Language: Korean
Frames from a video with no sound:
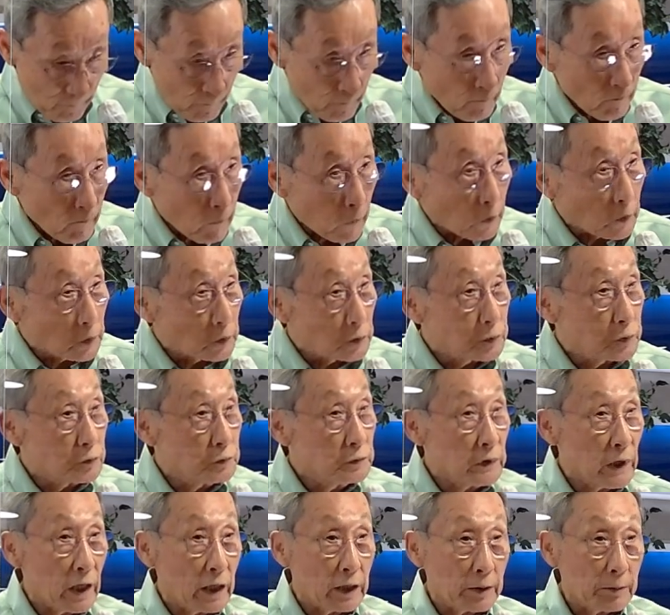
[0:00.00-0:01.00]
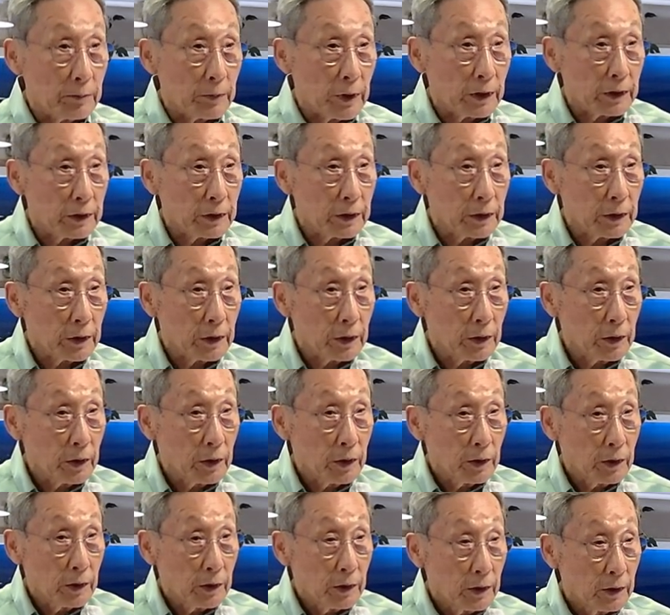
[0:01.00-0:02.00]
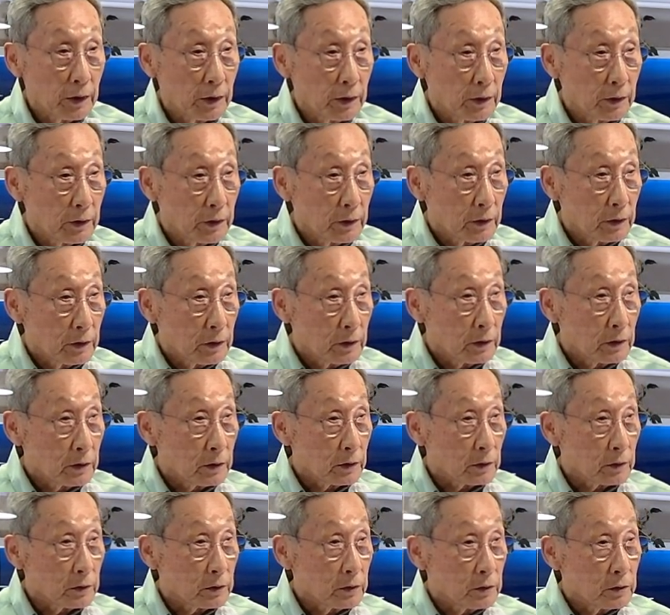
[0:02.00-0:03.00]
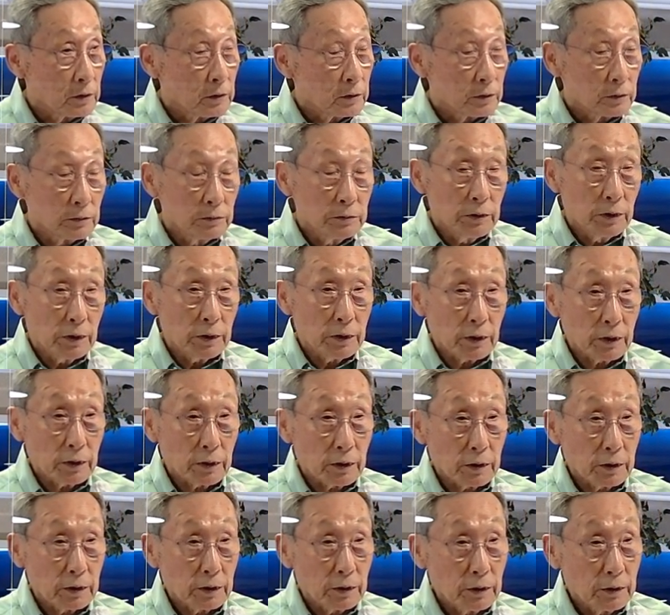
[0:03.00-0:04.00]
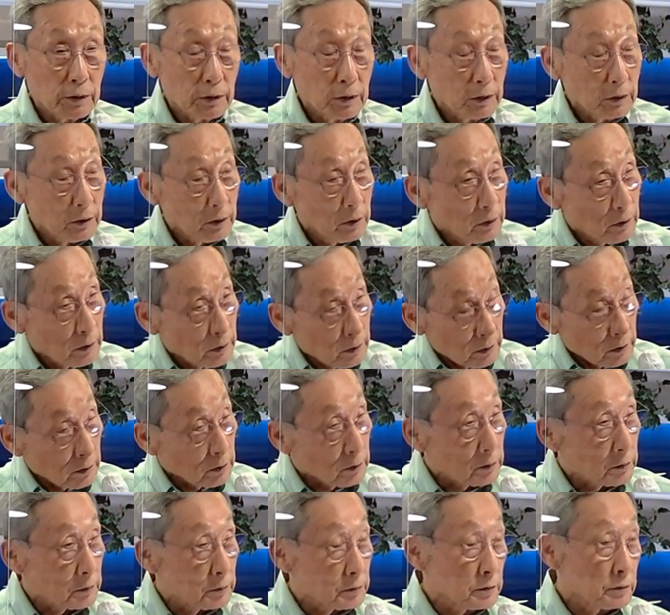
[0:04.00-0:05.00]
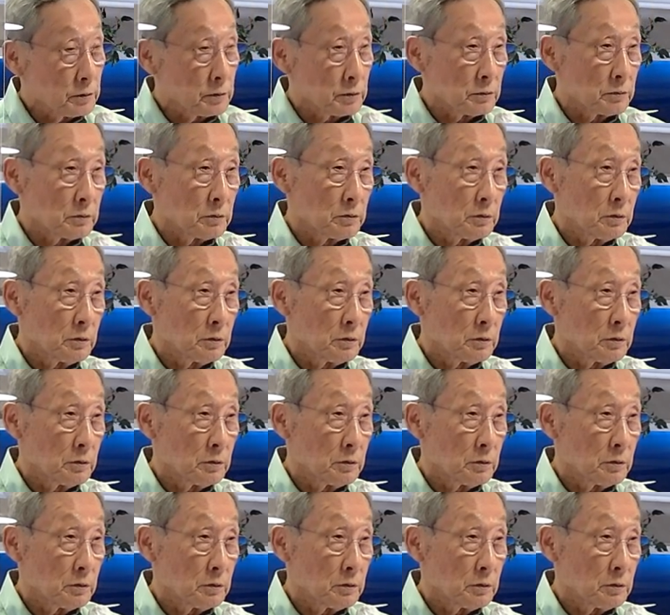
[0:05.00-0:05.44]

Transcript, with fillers: 불 준다 이 말이에요. 어, 근데 여러분